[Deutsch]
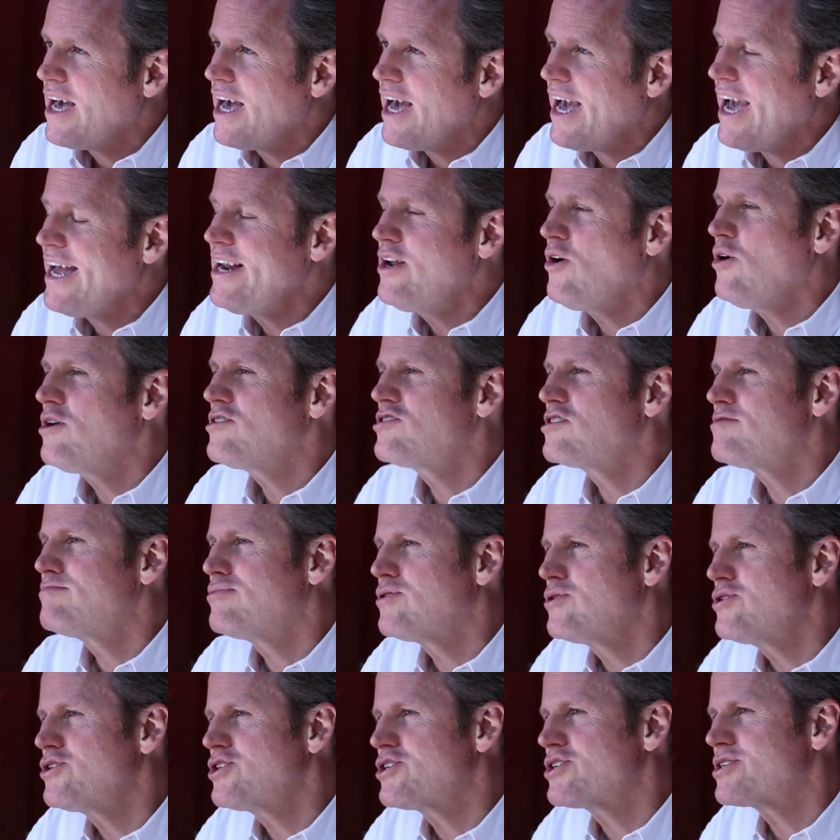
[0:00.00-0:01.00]

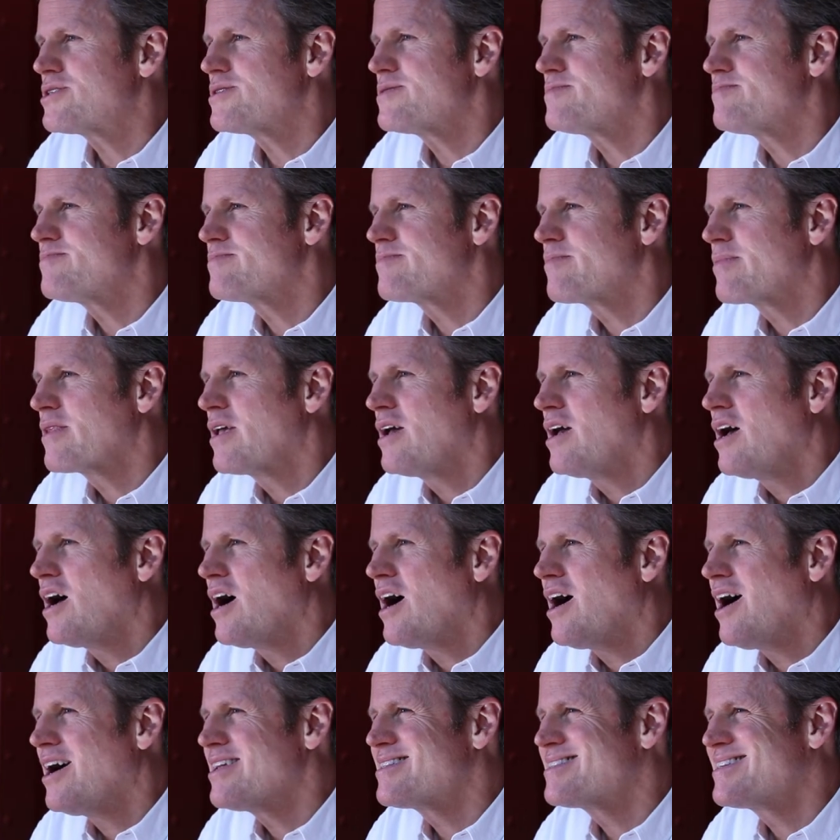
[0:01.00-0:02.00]
Anheuser-Busch
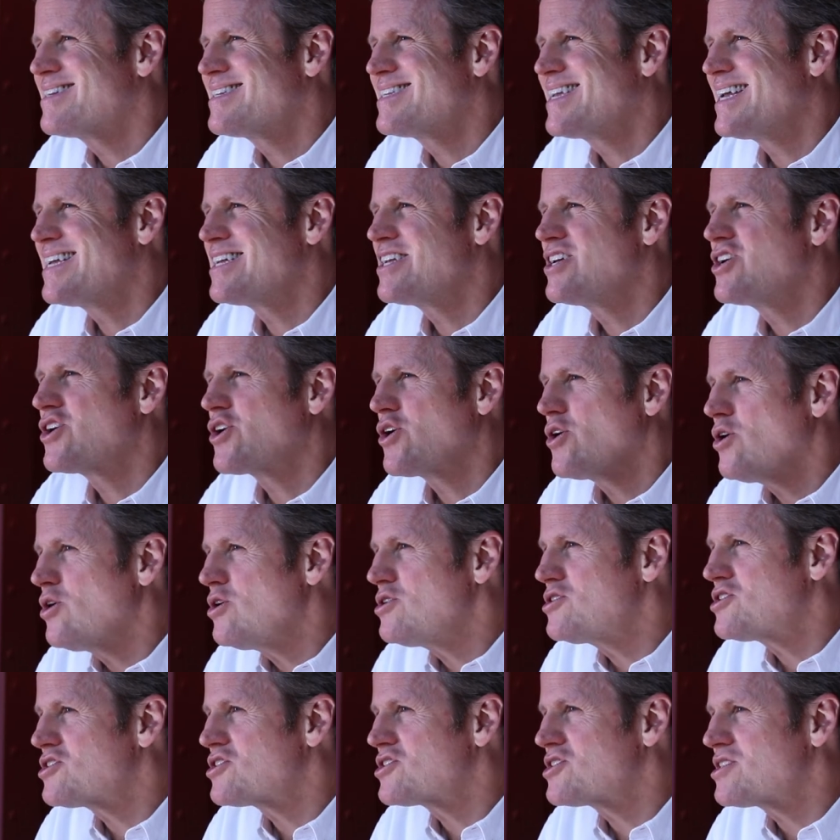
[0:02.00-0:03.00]
hat den
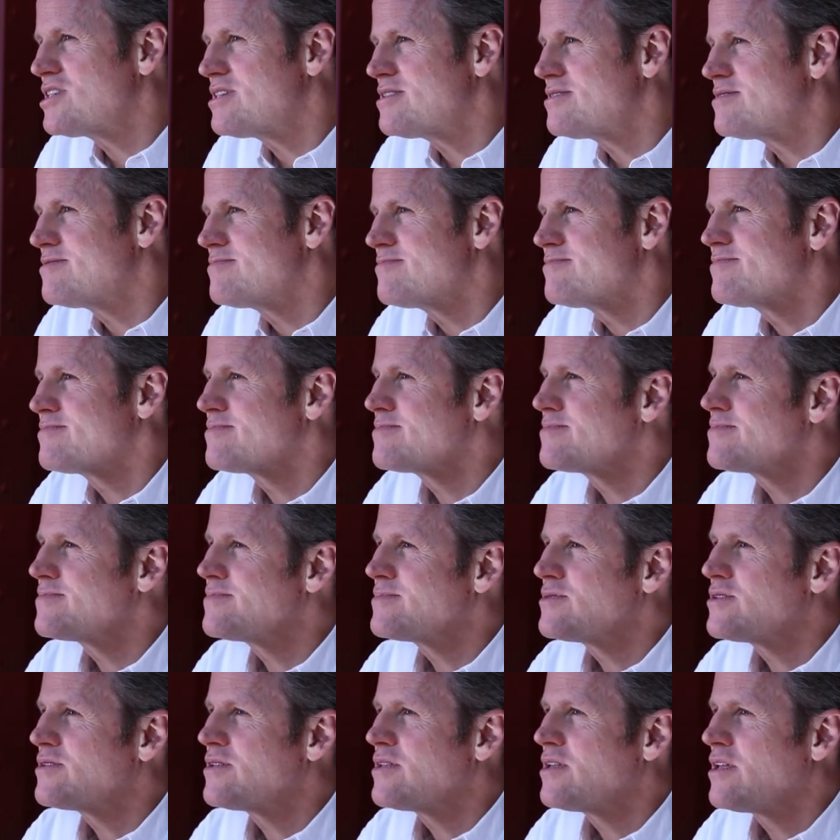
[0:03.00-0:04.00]
größten
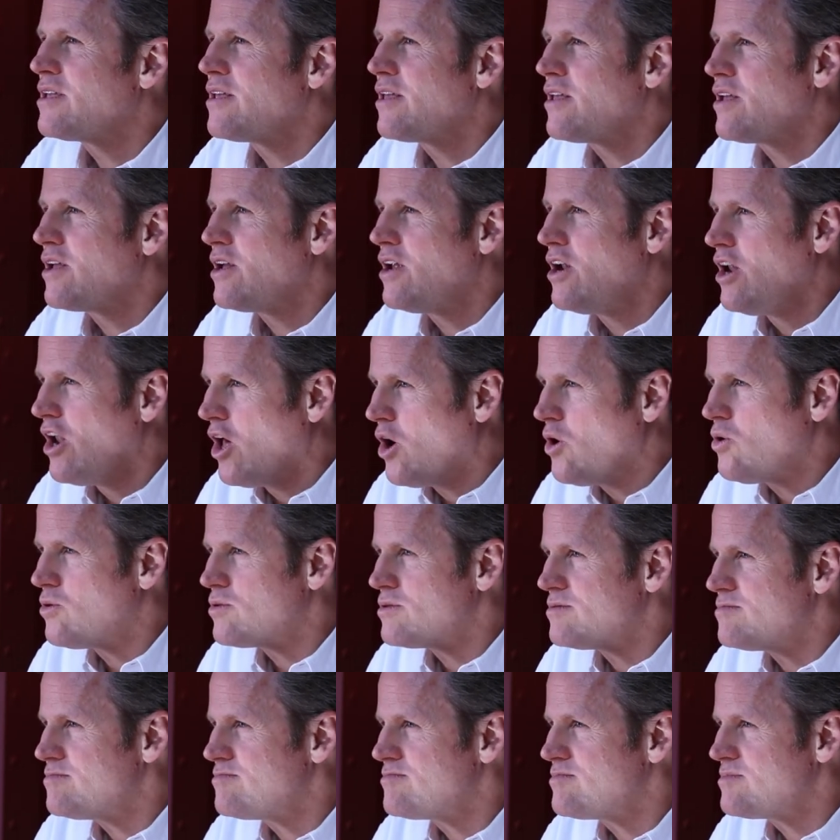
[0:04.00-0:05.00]

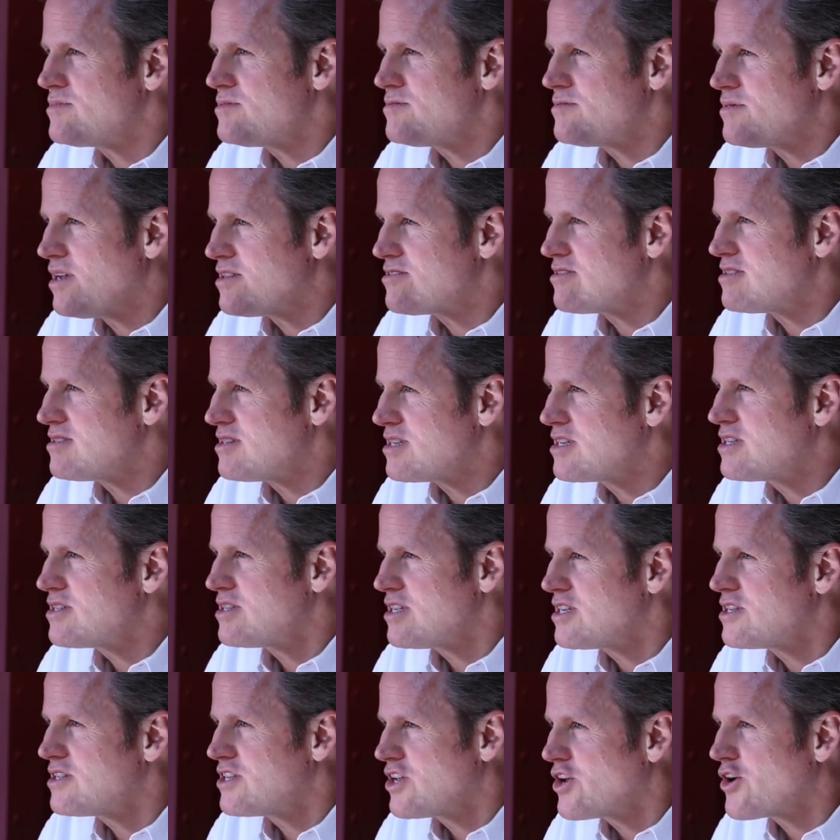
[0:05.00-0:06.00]
Loan, also die,
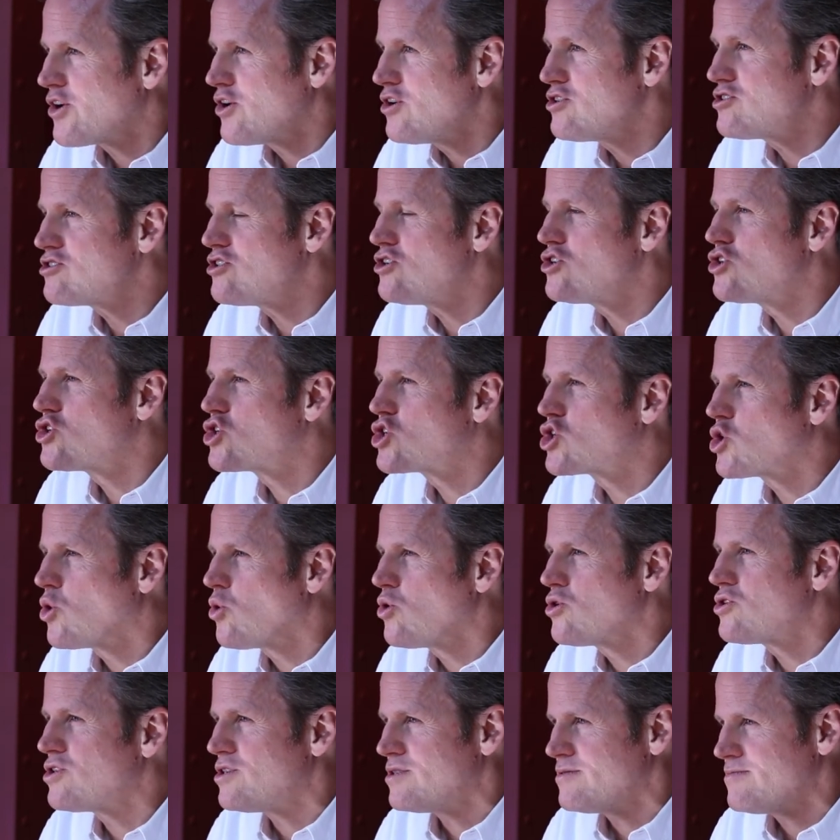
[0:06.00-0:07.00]
die, die größten
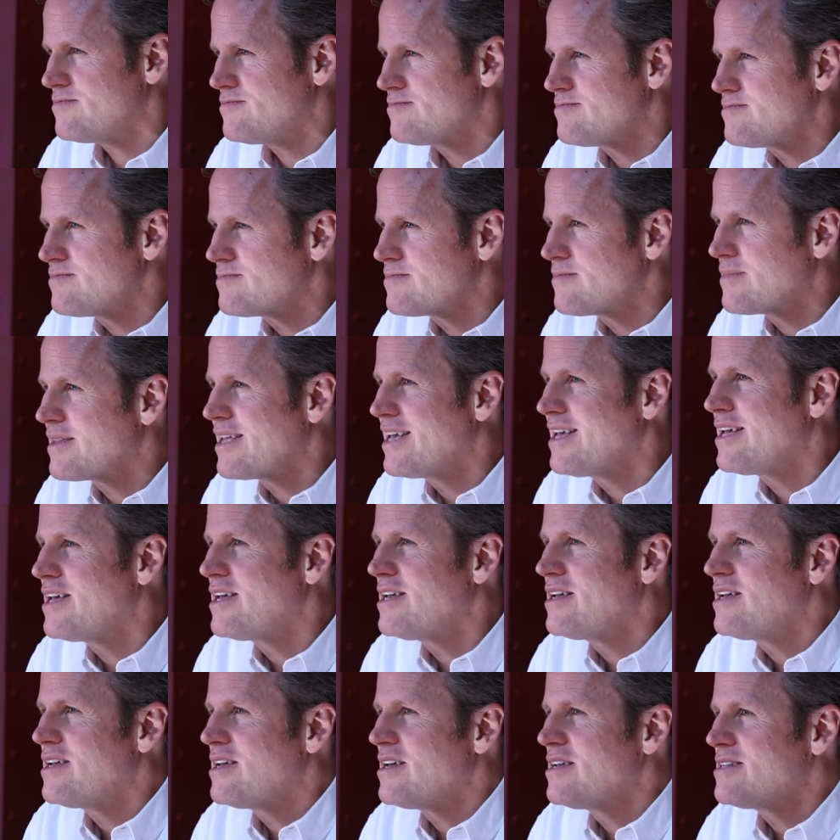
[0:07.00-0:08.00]
Schulden
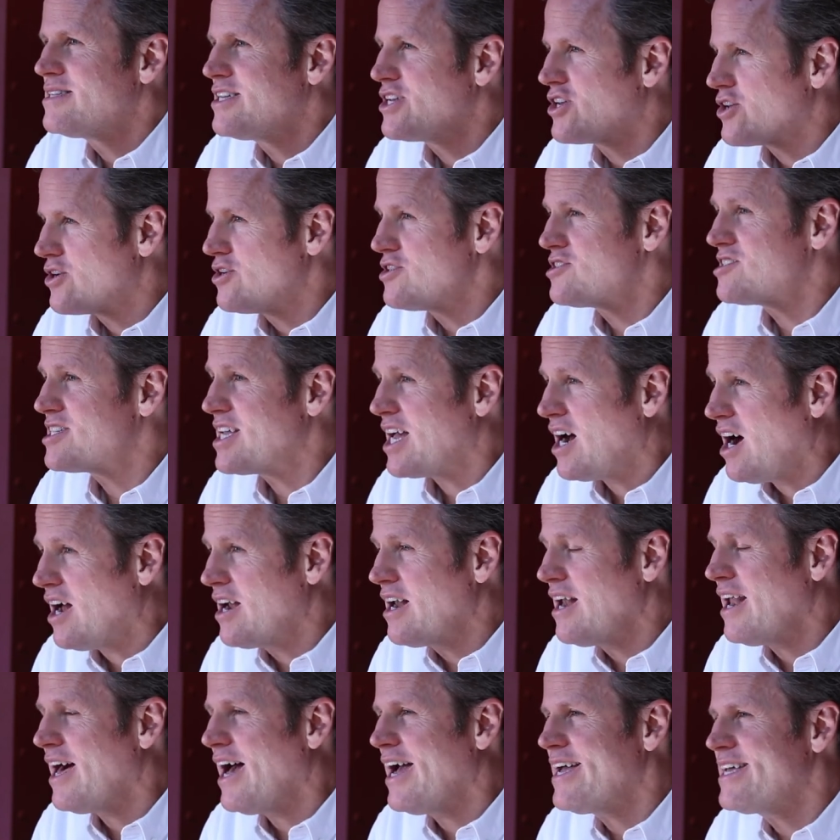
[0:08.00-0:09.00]
die größte
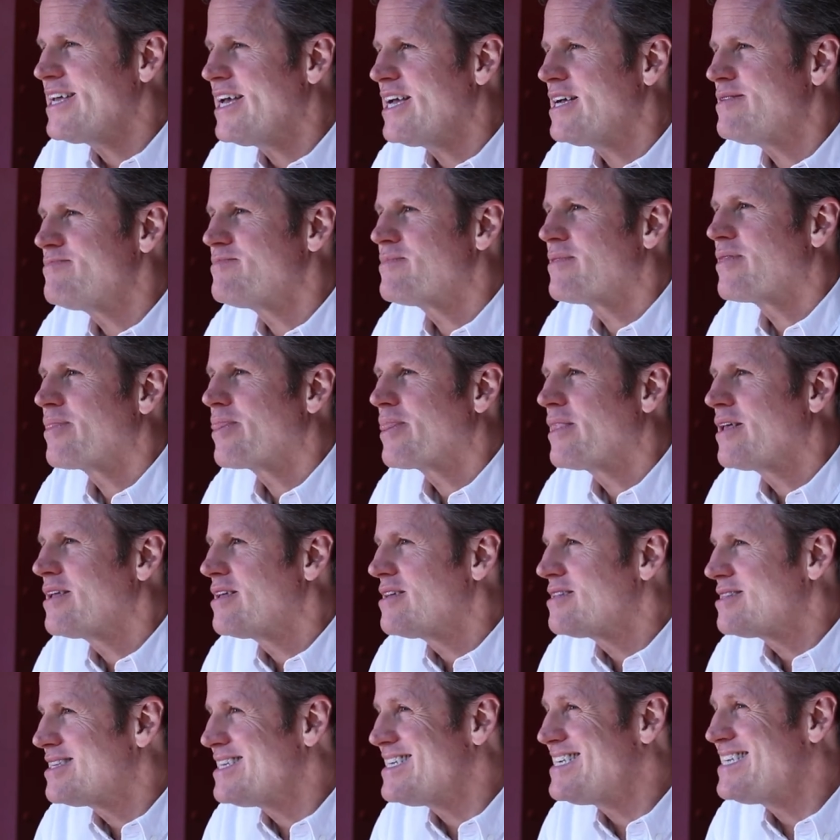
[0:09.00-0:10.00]
Anleihe,
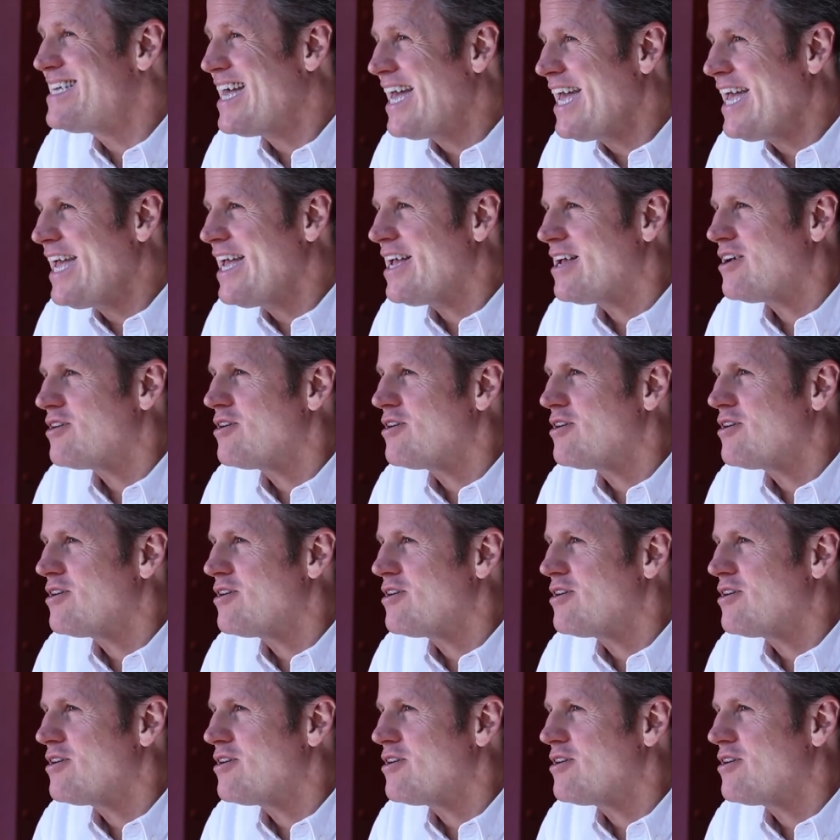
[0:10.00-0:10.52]
die je